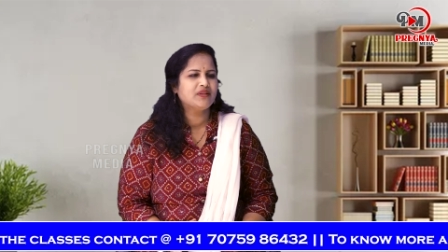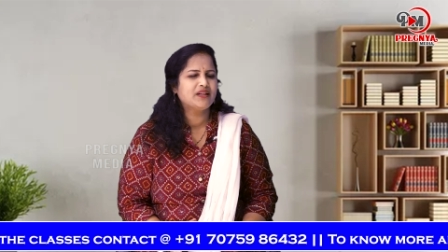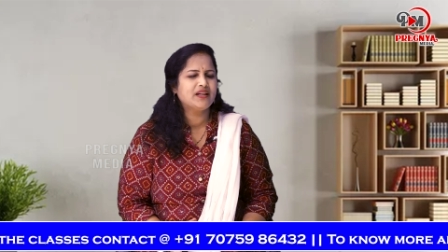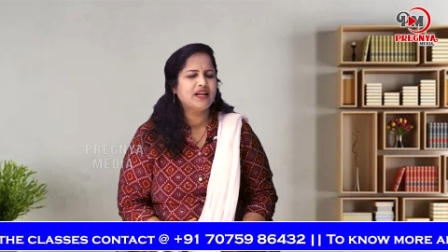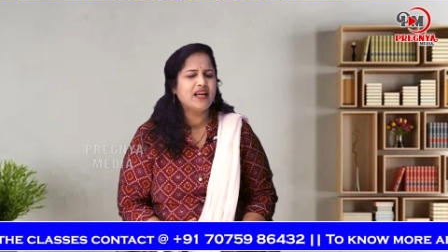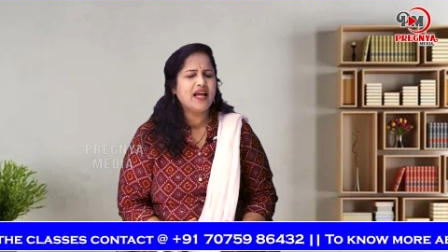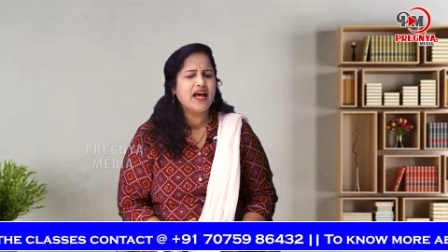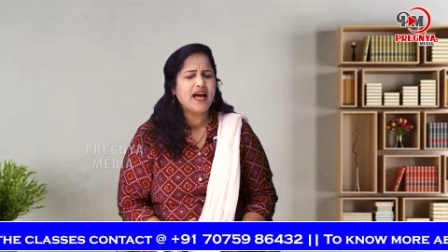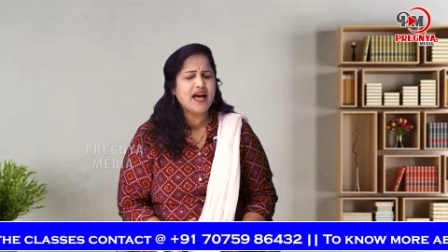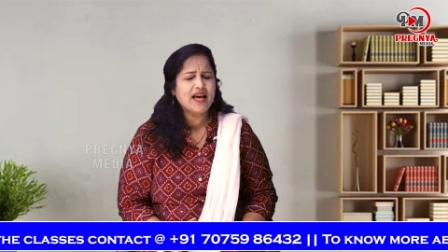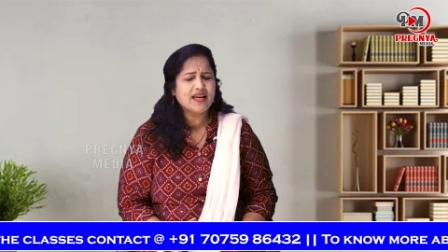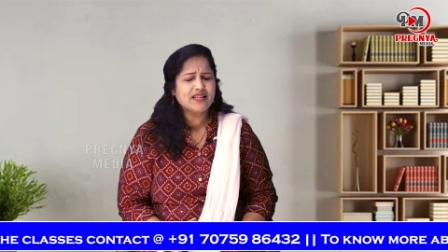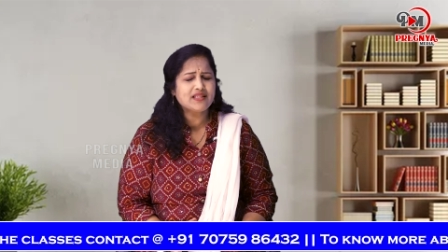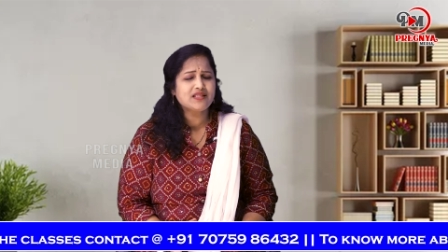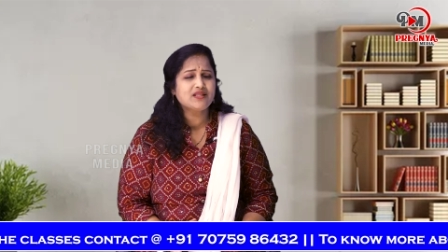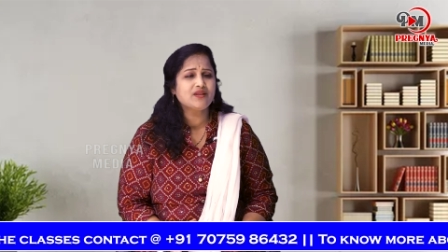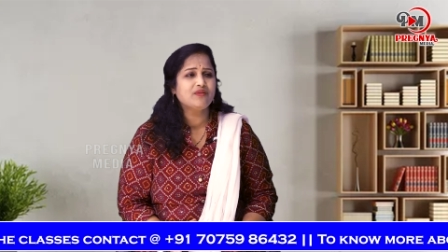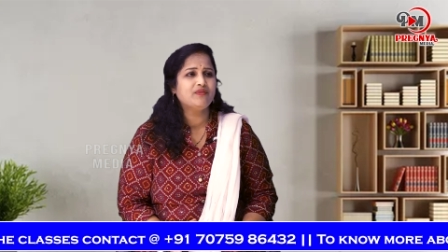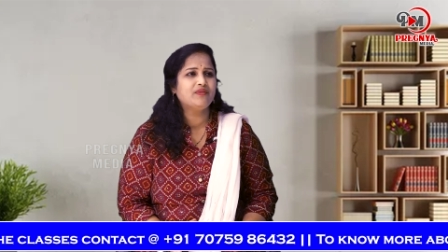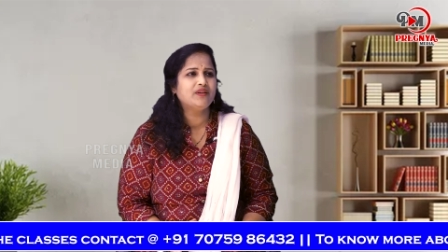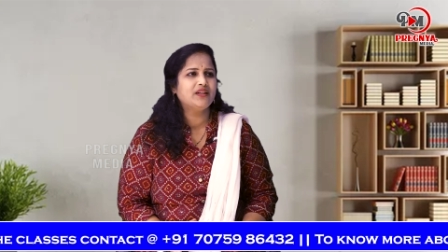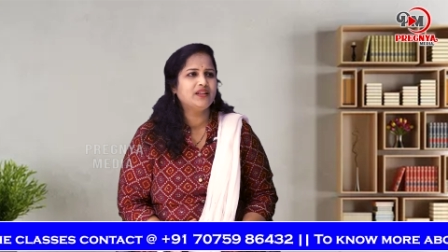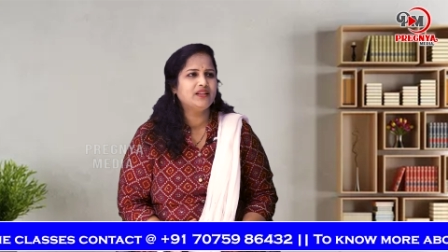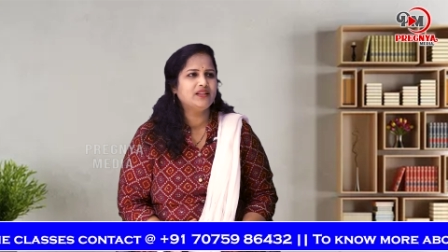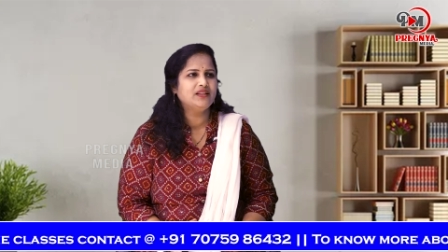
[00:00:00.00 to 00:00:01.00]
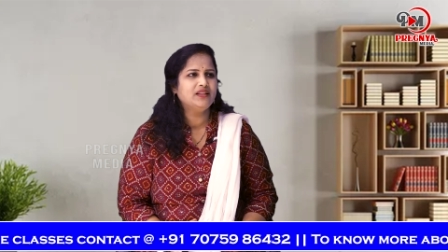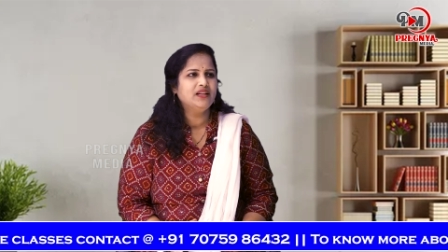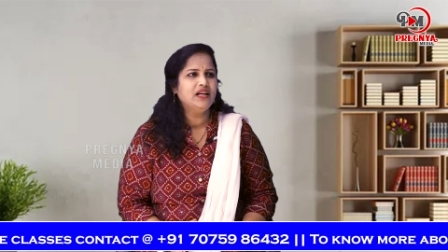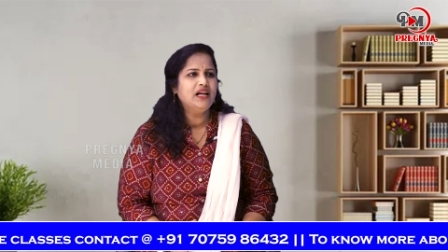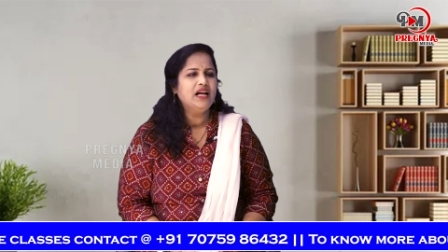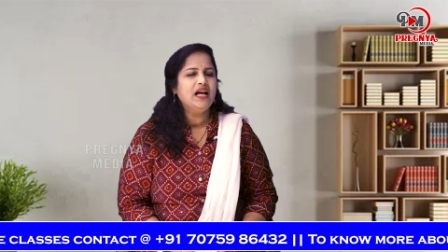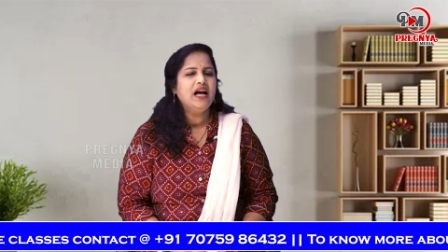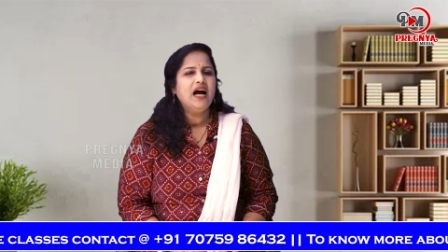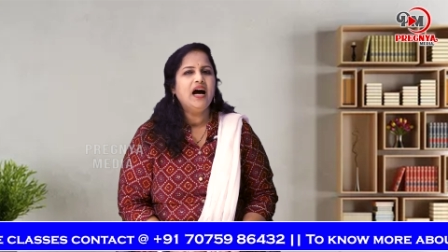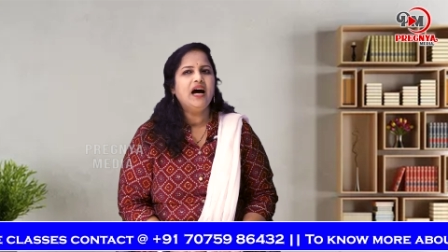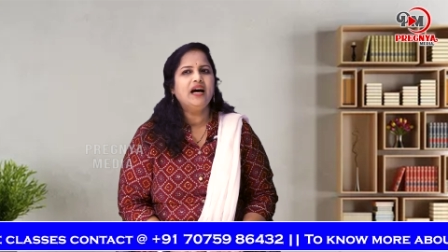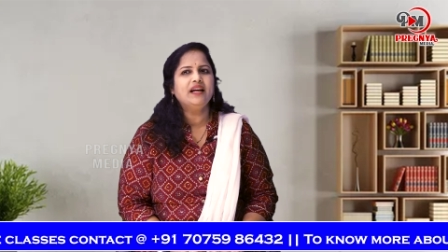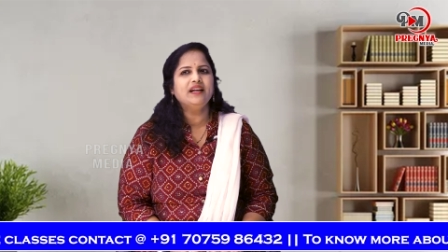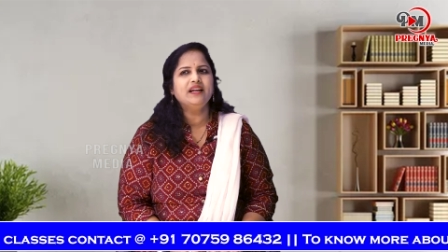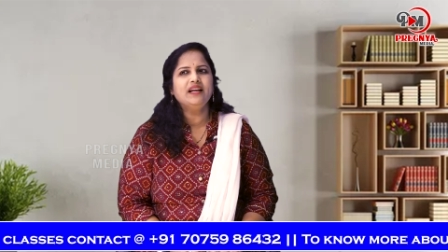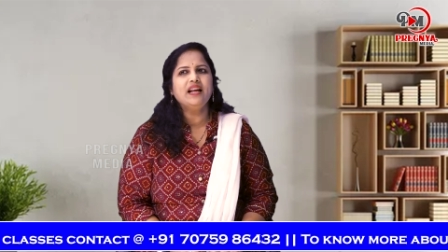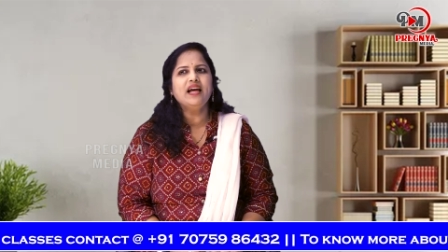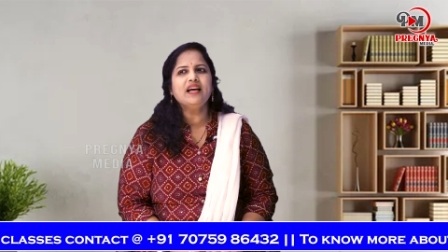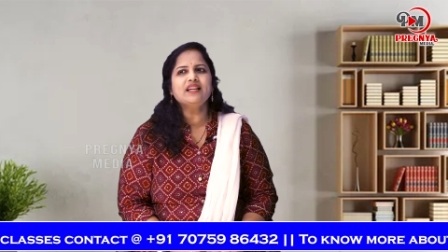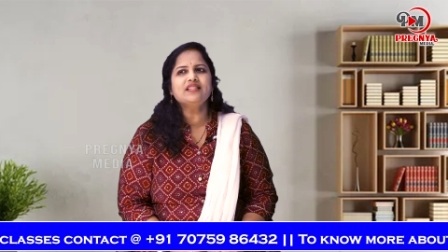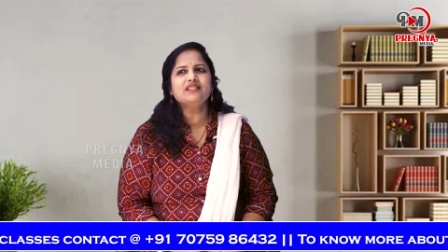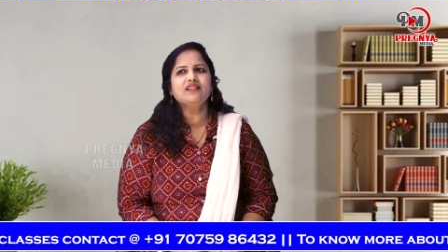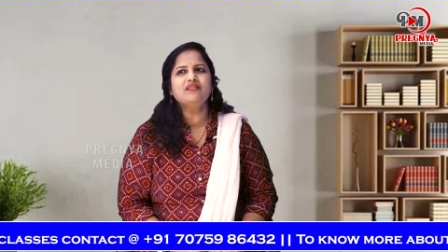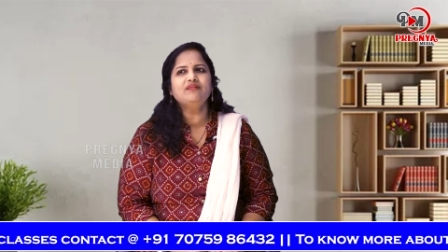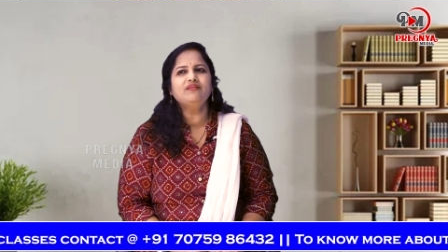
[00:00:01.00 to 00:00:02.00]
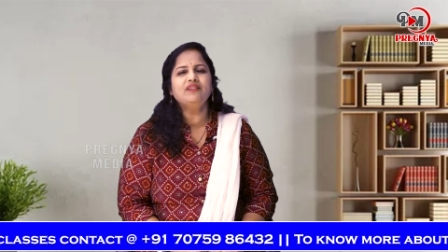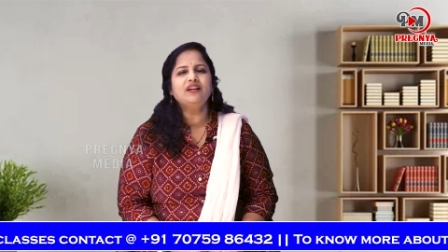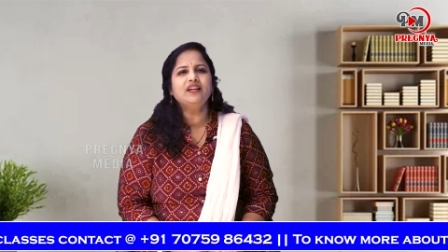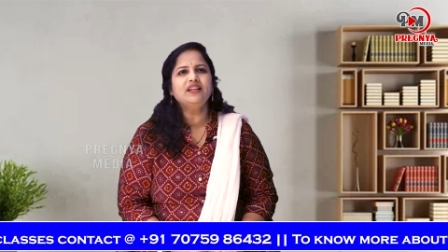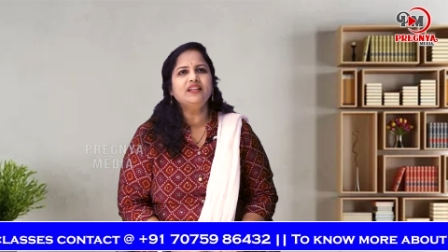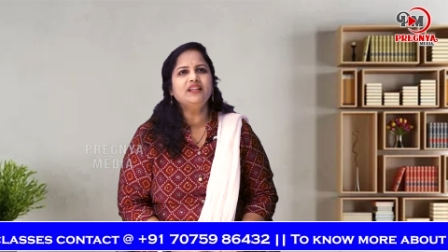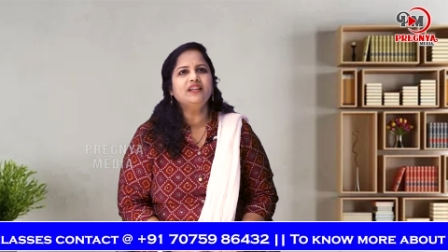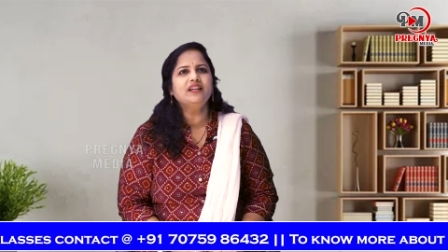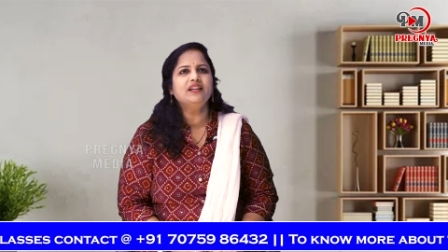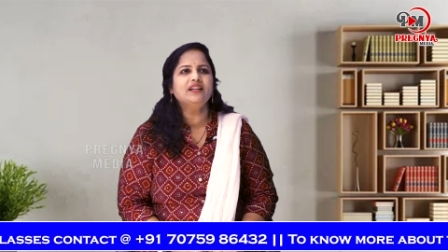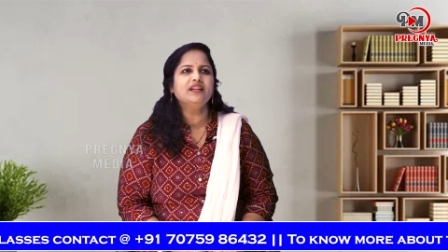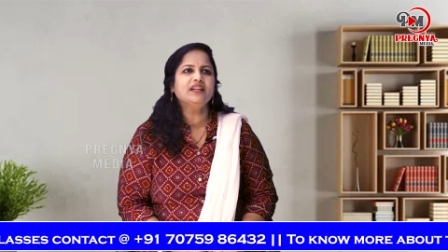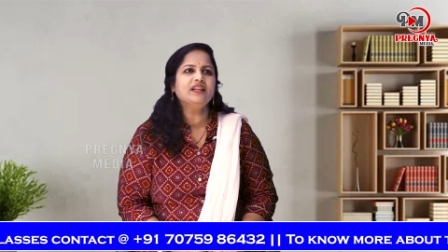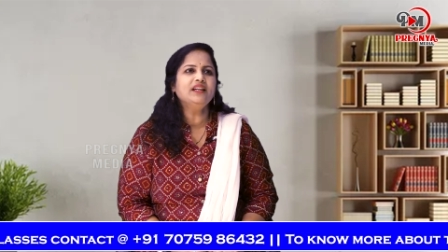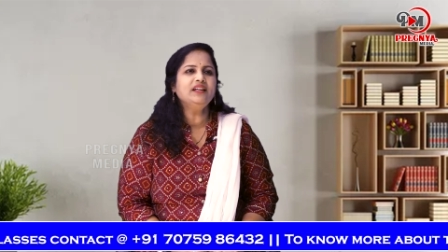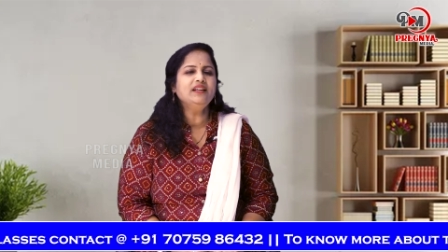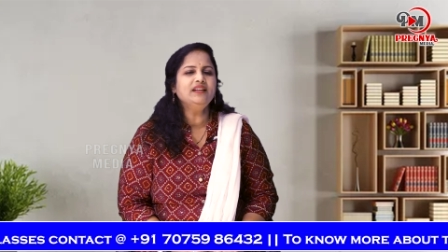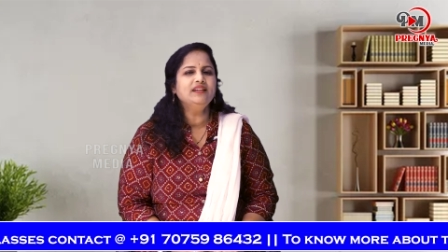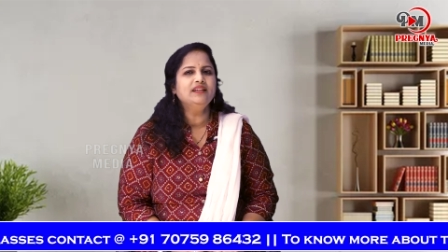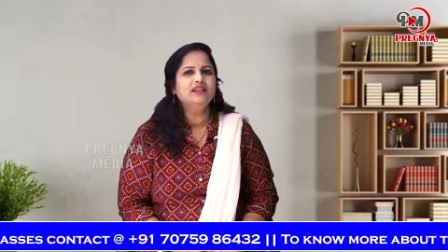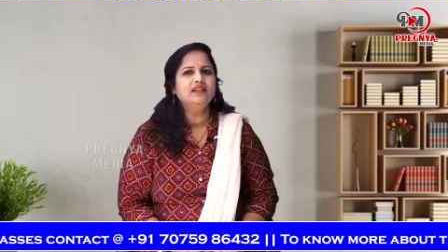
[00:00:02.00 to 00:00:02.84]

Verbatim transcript: రిలాక్స్ అవ్వాలి ఆ రిలాక్స్ అవ్వాలి అంటే